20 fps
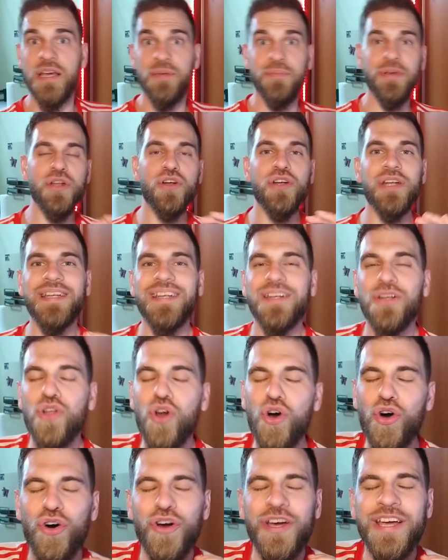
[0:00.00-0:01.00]
¿Vieron
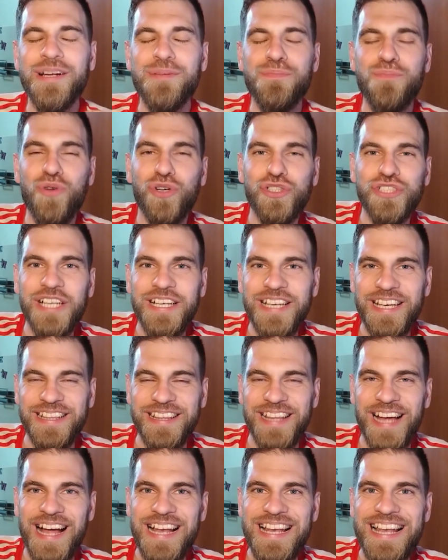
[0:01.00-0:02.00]
lo hermosa que
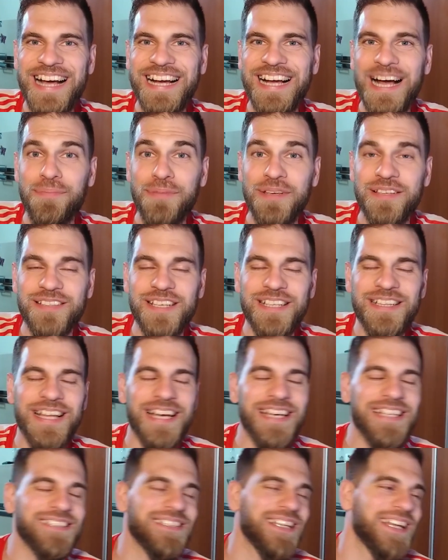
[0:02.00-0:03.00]
está la camiseta?
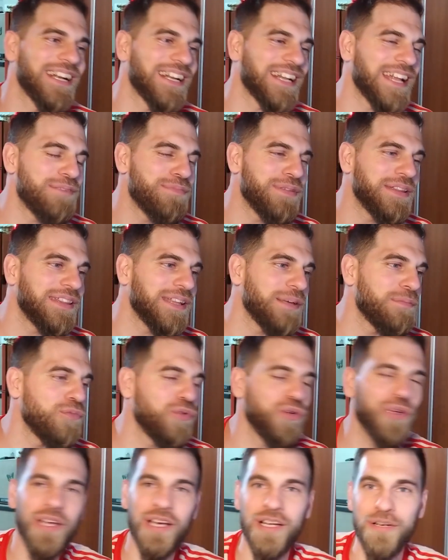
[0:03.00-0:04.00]
Es realmente
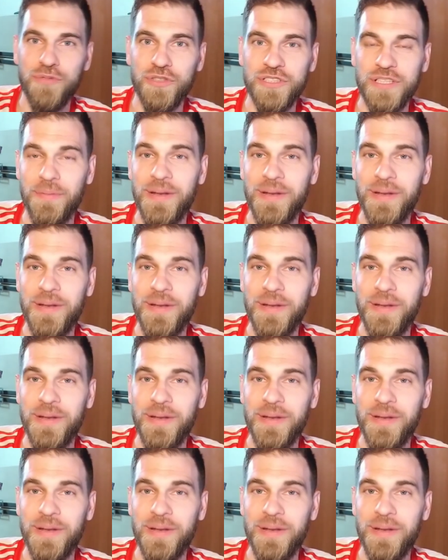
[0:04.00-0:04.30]
muy hermosa.